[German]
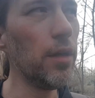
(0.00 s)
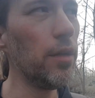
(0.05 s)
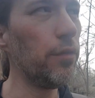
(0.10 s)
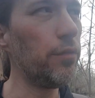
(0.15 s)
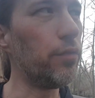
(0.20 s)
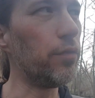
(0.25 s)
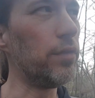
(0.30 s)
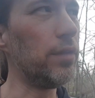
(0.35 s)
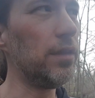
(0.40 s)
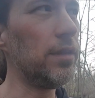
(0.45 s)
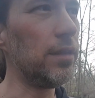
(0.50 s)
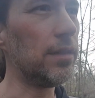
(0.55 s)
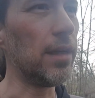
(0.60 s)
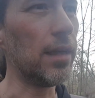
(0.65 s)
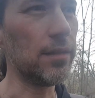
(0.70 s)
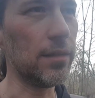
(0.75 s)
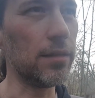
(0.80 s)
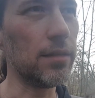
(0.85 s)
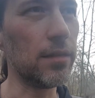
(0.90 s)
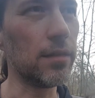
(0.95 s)
für die, die
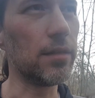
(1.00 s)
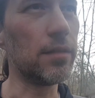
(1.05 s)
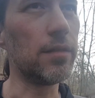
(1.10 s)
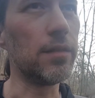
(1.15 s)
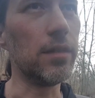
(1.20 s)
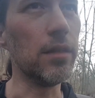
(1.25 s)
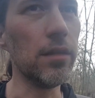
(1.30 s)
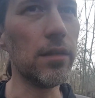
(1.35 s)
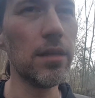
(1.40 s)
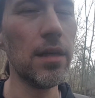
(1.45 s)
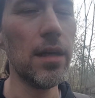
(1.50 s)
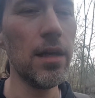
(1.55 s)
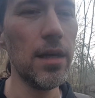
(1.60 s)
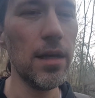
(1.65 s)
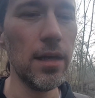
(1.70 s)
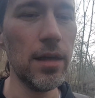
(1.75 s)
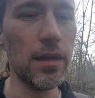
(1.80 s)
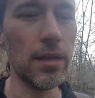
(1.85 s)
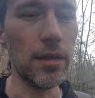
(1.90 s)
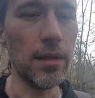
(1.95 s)
das interessiert.
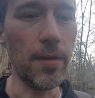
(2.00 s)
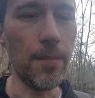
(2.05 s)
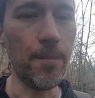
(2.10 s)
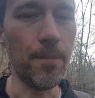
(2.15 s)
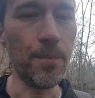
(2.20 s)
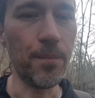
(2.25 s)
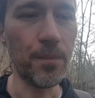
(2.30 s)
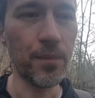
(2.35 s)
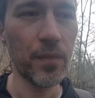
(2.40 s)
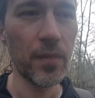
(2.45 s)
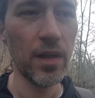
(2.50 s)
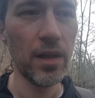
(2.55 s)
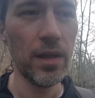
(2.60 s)
Ähm,